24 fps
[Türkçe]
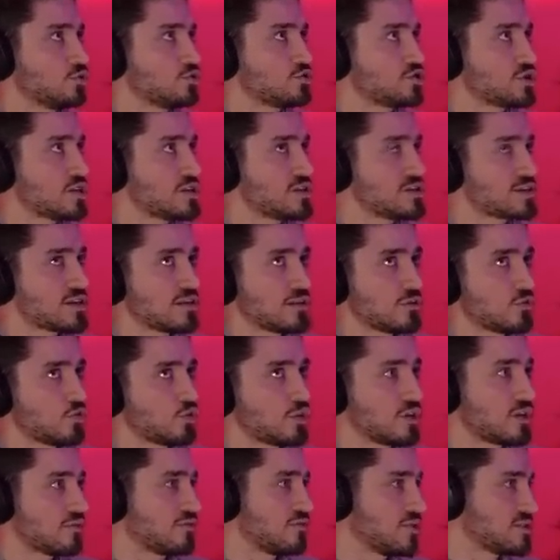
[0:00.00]
olursa insanlar
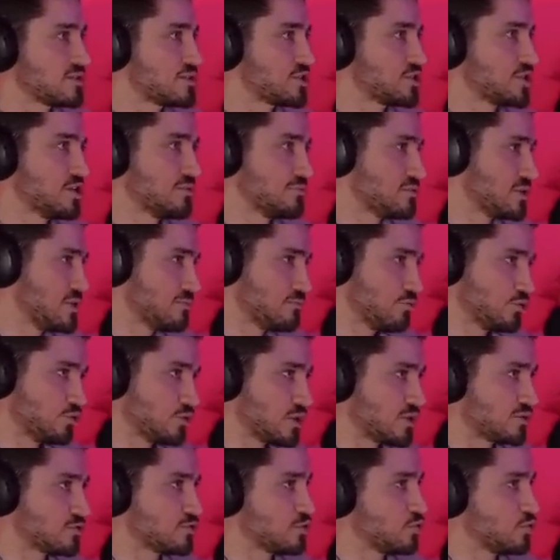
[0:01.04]
o kadar fazla şey bilmiyorlar.